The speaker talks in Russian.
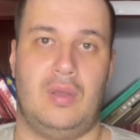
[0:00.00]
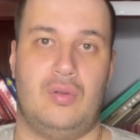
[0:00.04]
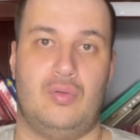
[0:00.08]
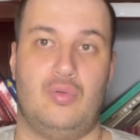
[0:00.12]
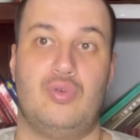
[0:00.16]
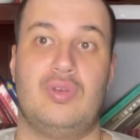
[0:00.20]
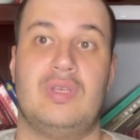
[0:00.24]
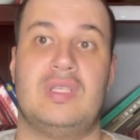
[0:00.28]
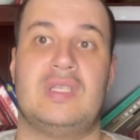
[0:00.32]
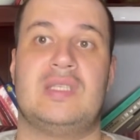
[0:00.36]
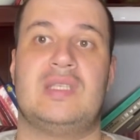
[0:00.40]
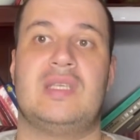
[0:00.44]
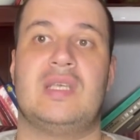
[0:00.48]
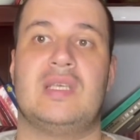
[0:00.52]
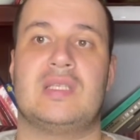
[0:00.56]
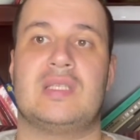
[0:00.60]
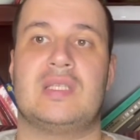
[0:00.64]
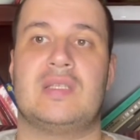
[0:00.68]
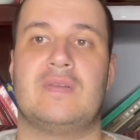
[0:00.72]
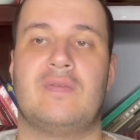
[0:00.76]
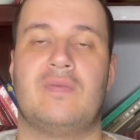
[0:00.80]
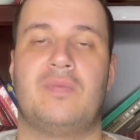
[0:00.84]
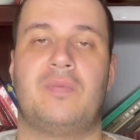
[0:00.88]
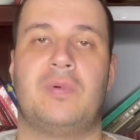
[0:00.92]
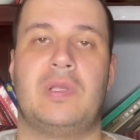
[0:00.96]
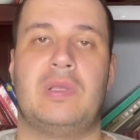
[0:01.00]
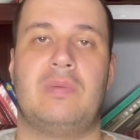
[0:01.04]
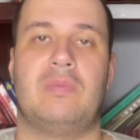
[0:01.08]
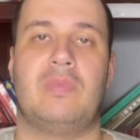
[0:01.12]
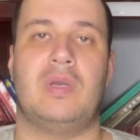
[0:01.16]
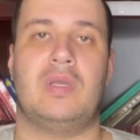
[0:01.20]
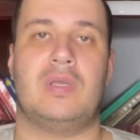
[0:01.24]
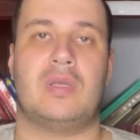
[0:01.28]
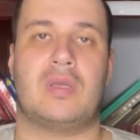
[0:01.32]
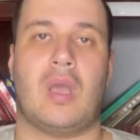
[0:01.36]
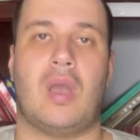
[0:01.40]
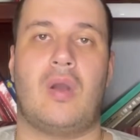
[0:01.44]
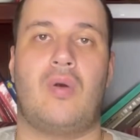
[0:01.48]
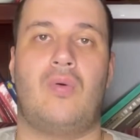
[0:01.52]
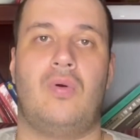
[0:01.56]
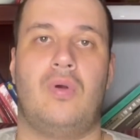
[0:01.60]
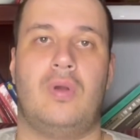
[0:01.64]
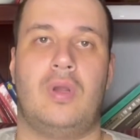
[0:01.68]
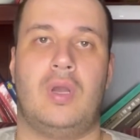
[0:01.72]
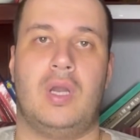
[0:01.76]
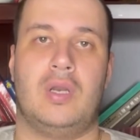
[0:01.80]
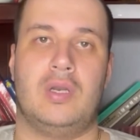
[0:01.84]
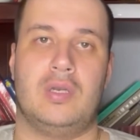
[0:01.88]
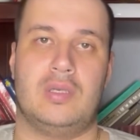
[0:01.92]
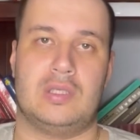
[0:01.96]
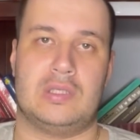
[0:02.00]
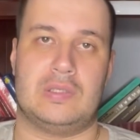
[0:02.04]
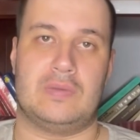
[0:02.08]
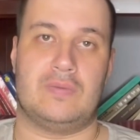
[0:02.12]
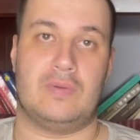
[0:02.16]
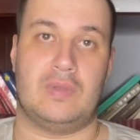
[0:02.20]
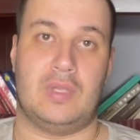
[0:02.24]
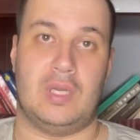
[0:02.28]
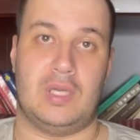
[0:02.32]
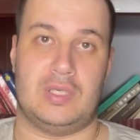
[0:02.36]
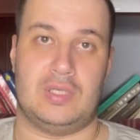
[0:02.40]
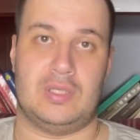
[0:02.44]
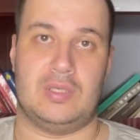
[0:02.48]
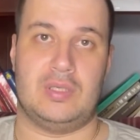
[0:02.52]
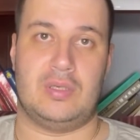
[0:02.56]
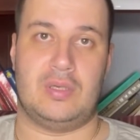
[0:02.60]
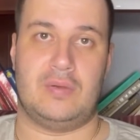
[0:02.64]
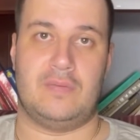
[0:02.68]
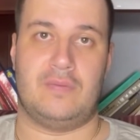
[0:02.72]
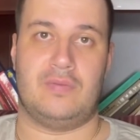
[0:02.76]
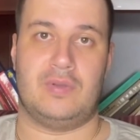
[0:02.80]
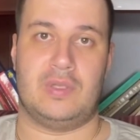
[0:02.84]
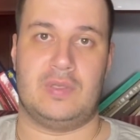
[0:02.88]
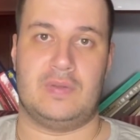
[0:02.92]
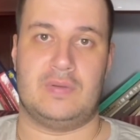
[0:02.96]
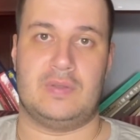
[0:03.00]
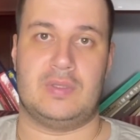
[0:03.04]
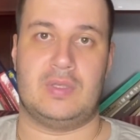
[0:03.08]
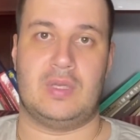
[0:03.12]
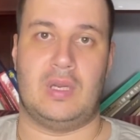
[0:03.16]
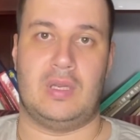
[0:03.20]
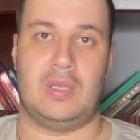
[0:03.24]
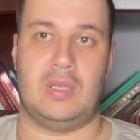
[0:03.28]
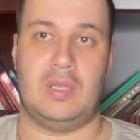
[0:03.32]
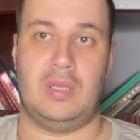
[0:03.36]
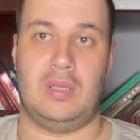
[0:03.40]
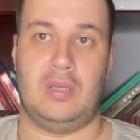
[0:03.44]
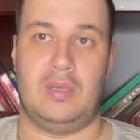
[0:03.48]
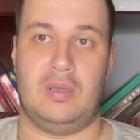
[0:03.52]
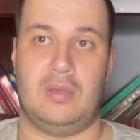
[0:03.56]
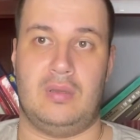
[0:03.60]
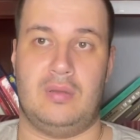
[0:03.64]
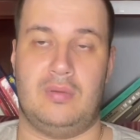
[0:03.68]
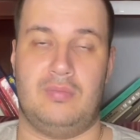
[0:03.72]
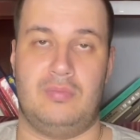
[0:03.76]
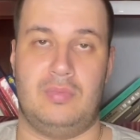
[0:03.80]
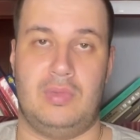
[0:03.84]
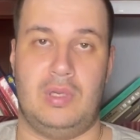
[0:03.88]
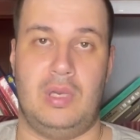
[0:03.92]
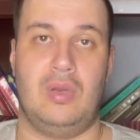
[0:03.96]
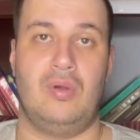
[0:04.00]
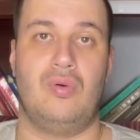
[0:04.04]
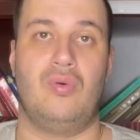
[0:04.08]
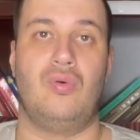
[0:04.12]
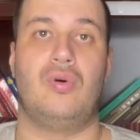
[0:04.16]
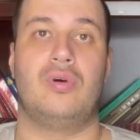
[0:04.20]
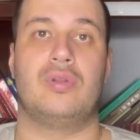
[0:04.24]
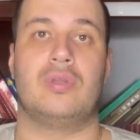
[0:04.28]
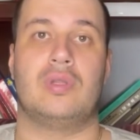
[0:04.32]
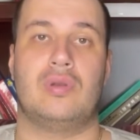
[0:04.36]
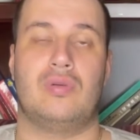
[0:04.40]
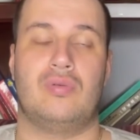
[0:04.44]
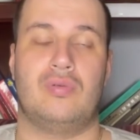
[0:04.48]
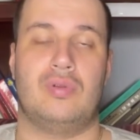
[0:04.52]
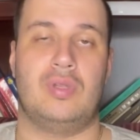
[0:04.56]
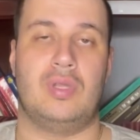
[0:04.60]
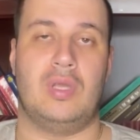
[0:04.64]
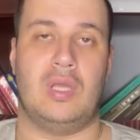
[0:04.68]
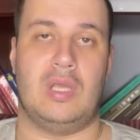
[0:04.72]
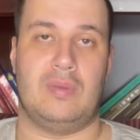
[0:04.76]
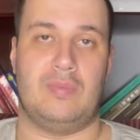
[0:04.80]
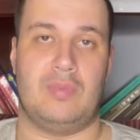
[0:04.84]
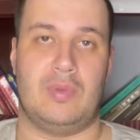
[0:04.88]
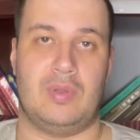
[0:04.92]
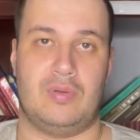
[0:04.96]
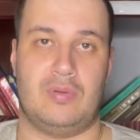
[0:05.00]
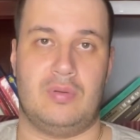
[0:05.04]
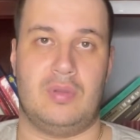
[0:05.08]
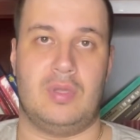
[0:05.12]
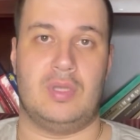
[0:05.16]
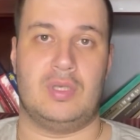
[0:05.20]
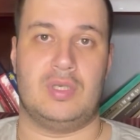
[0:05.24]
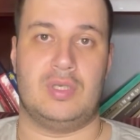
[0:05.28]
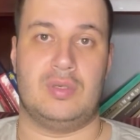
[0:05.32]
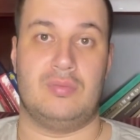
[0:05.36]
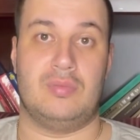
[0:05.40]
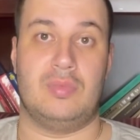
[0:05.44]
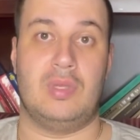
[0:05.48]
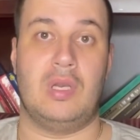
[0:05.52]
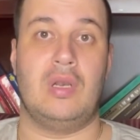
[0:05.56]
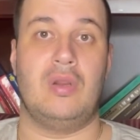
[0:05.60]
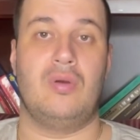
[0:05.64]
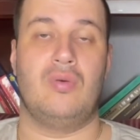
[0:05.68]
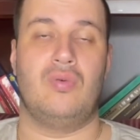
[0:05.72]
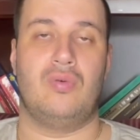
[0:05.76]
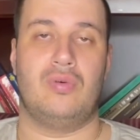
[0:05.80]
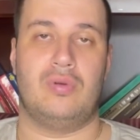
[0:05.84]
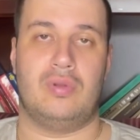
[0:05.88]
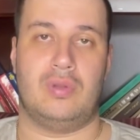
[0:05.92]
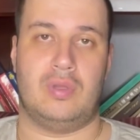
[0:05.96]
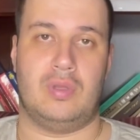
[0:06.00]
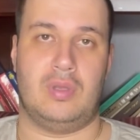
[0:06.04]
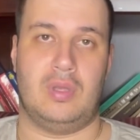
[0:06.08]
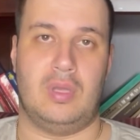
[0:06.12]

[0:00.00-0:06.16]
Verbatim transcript: Но, ну, естественно, вы понимаете, какое количество дачников у нас в стране. Миллионы людей имеют дачи, миллионы.